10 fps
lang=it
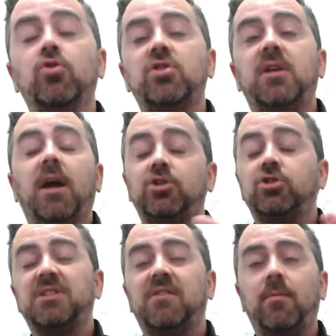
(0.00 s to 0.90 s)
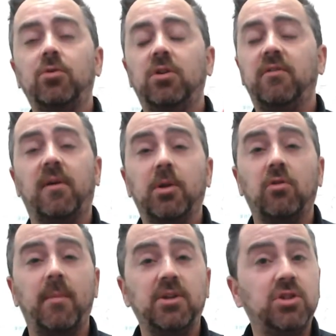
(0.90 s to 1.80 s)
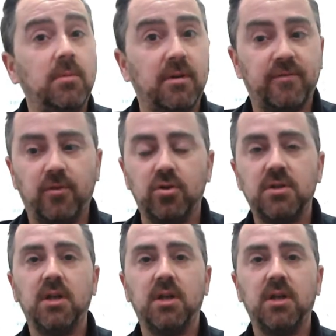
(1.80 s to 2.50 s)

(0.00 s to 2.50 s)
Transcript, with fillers: schiaccio, stava morendo di fame, doveva mangiare per forza.